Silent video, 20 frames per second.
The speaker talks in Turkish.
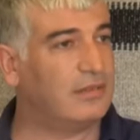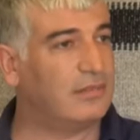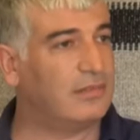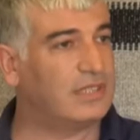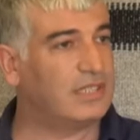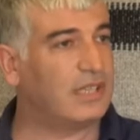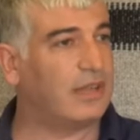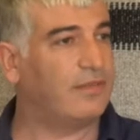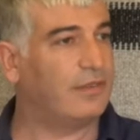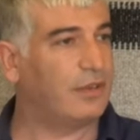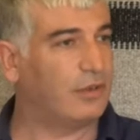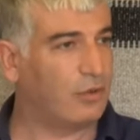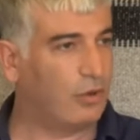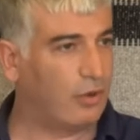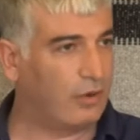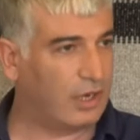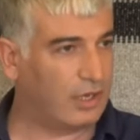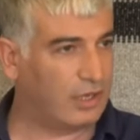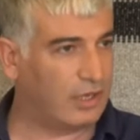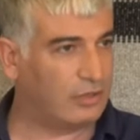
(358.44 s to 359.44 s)
misafirlik
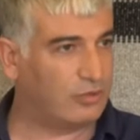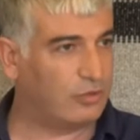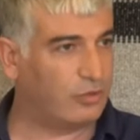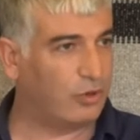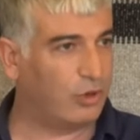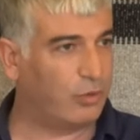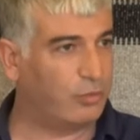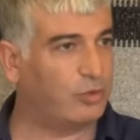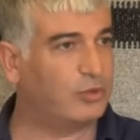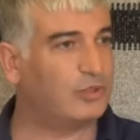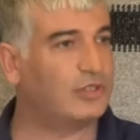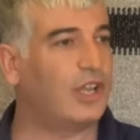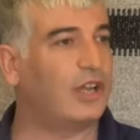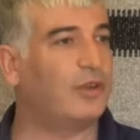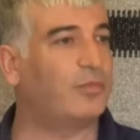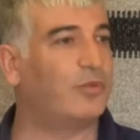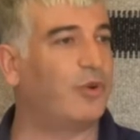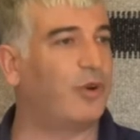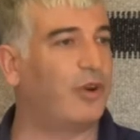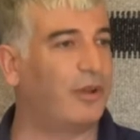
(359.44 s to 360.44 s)
olarak katılıyor. Bunu
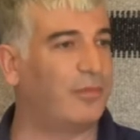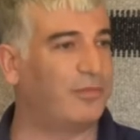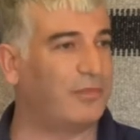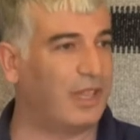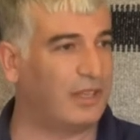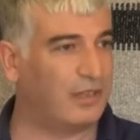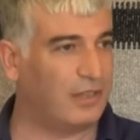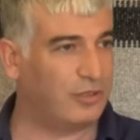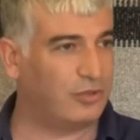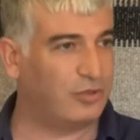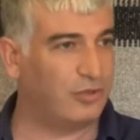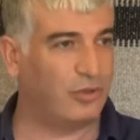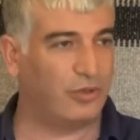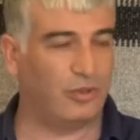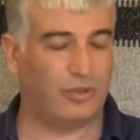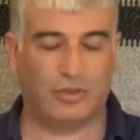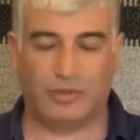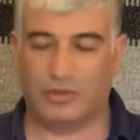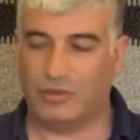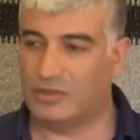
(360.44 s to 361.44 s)
canlı programda anlatıyor hı
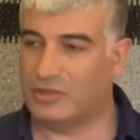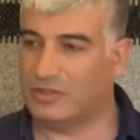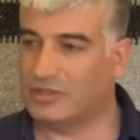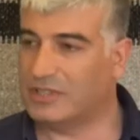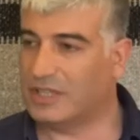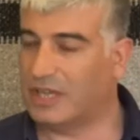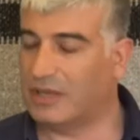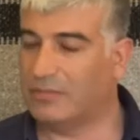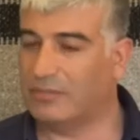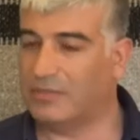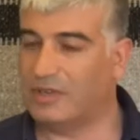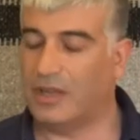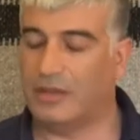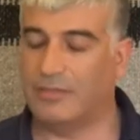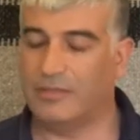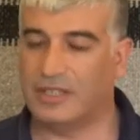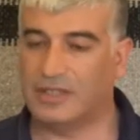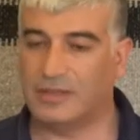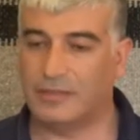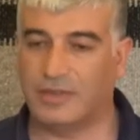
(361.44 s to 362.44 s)
hı. Sayın
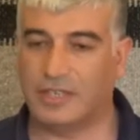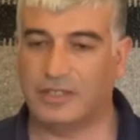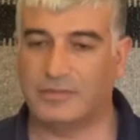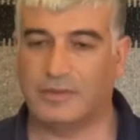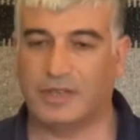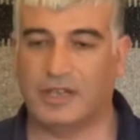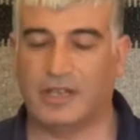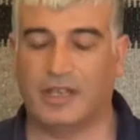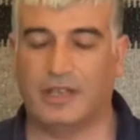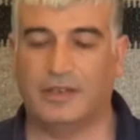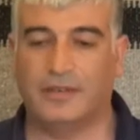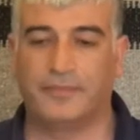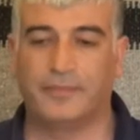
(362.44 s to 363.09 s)
Rahmetli Başbakan.